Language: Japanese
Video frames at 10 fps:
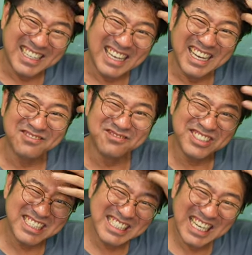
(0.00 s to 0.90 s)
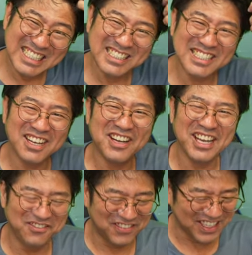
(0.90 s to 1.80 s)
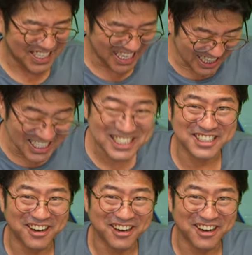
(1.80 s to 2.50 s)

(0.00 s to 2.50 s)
蒸し暑さはやっぱ嫌ですよ